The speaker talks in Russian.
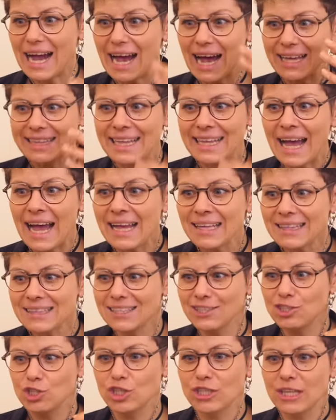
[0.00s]
Она
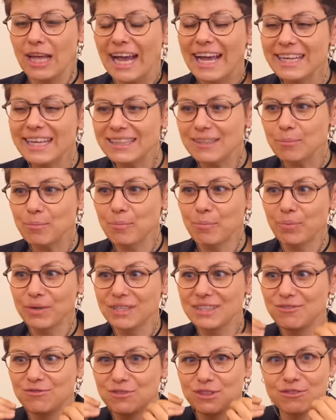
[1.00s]
начинает
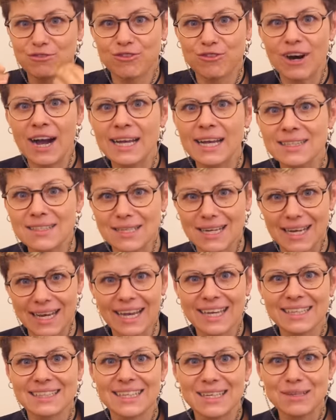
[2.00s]
подвывать
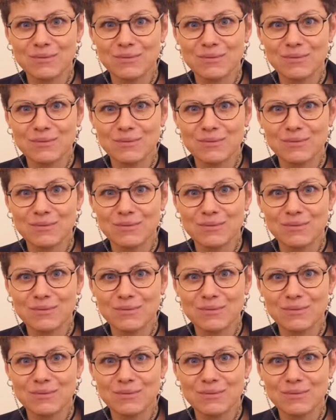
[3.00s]
этой